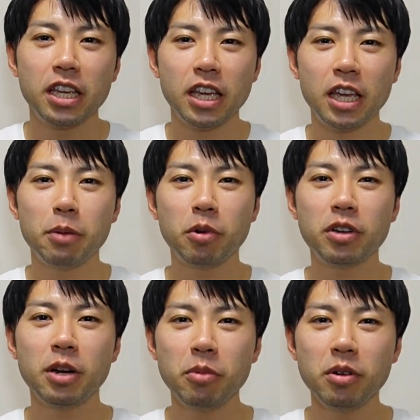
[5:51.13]
えー、
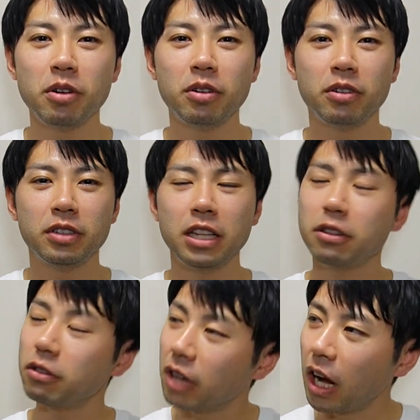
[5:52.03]
僕らも、なん
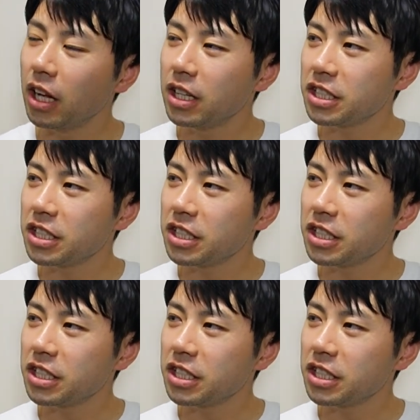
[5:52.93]
というか、